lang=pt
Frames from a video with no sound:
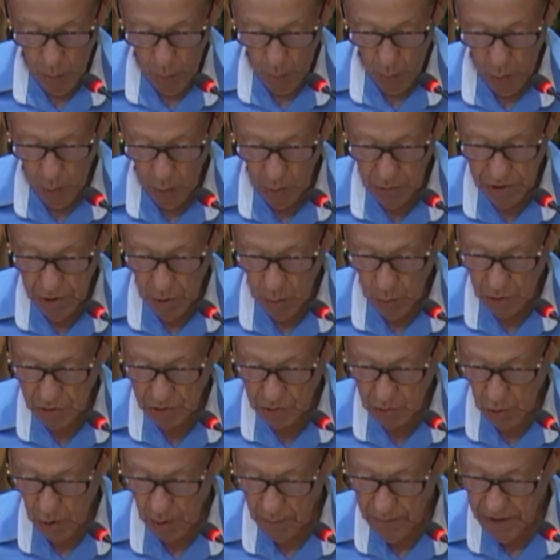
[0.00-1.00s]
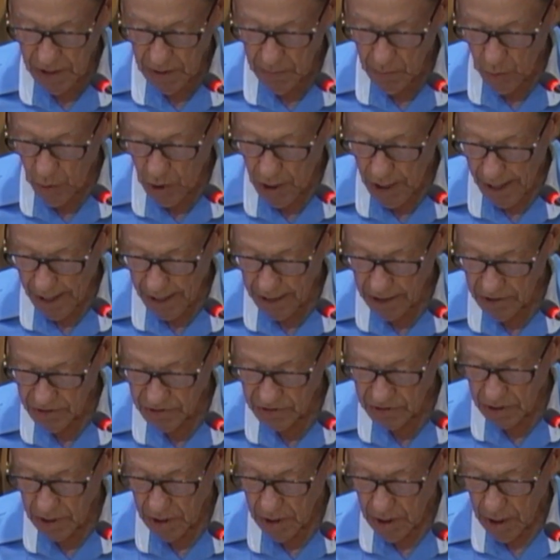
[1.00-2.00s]
onde os homens e
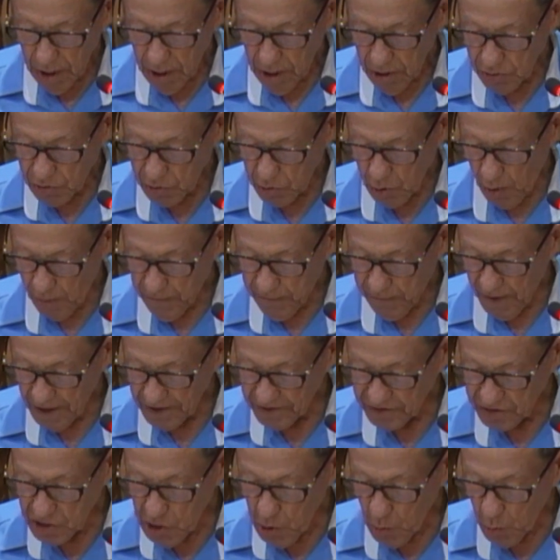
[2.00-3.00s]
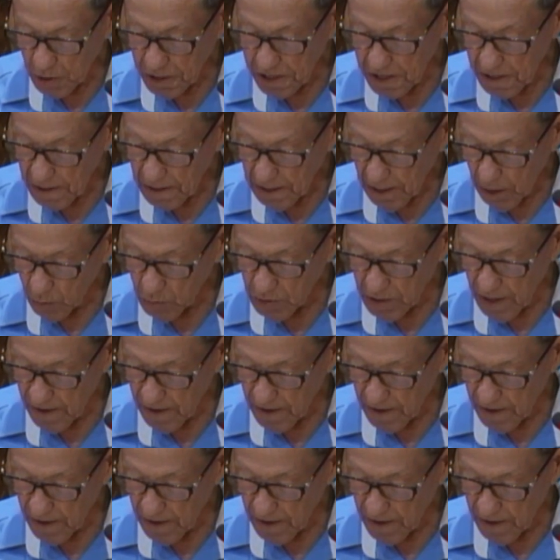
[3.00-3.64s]
mulheres só faziam o que não